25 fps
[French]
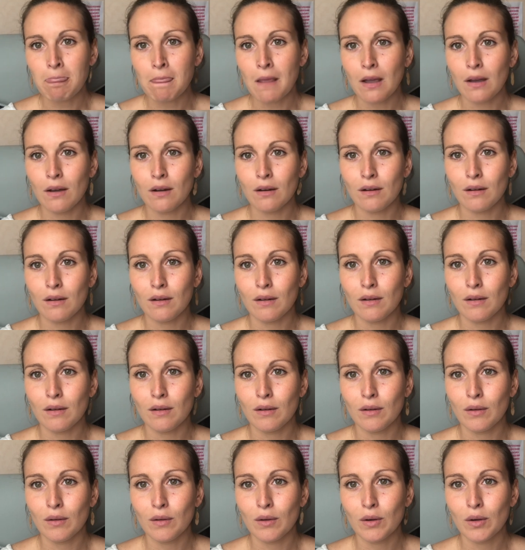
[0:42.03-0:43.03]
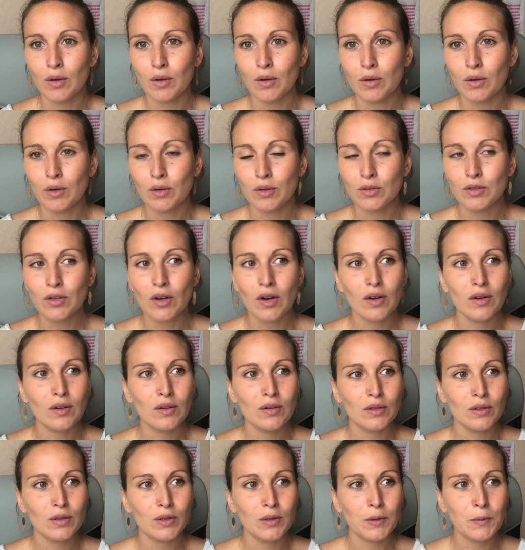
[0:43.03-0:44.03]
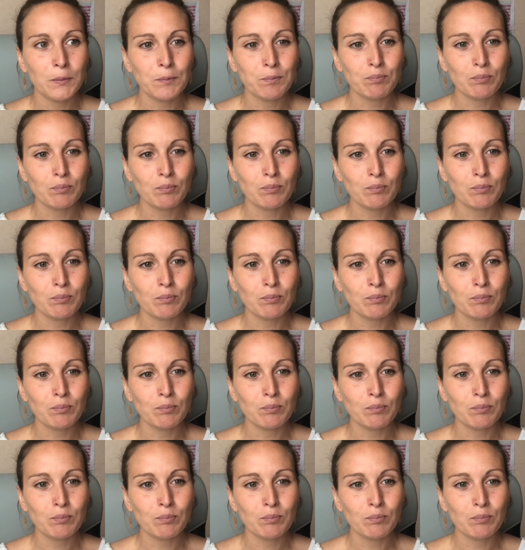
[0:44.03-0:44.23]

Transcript: Euh, dans, euh,